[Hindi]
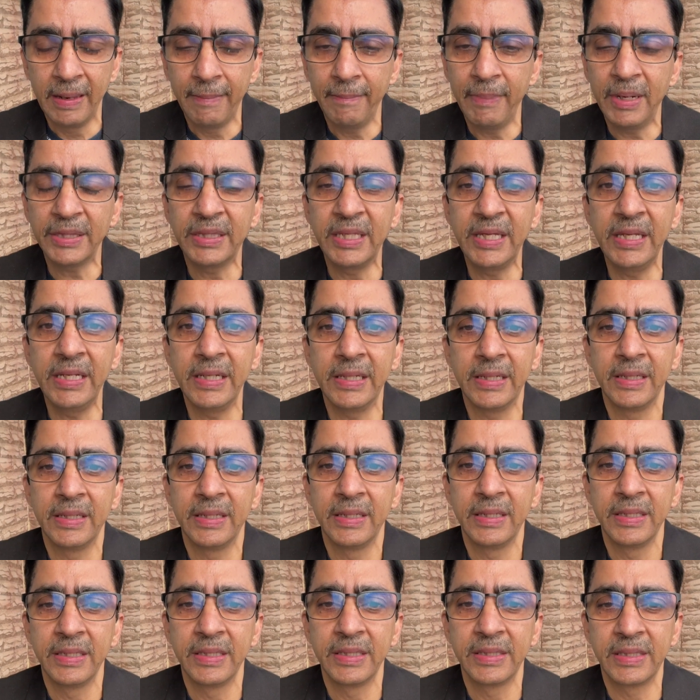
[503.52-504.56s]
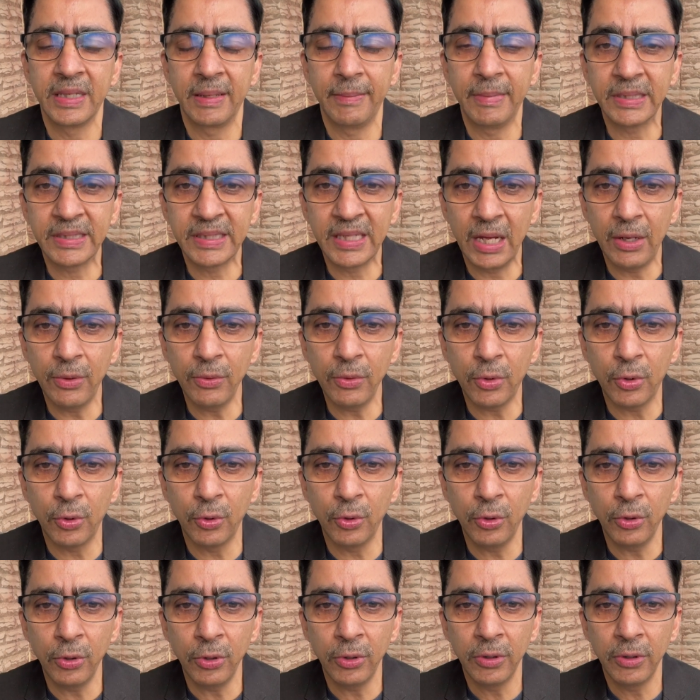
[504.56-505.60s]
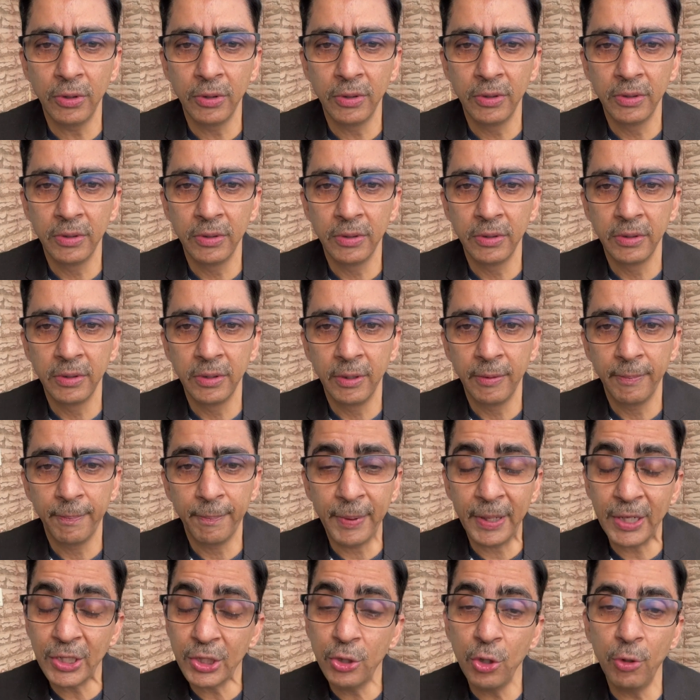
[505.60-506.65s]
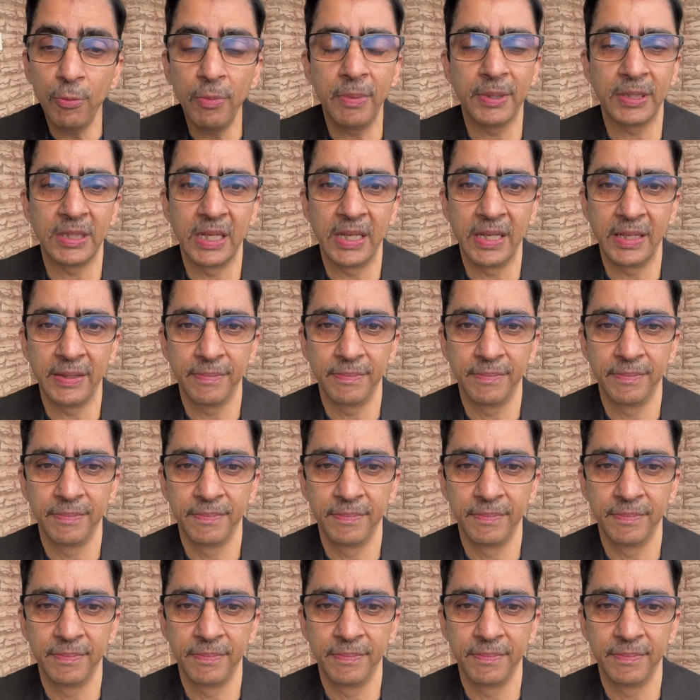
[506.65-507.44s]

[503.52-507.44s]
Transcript: नंबर तीन समस्याओं को प्रश्नों में बदलें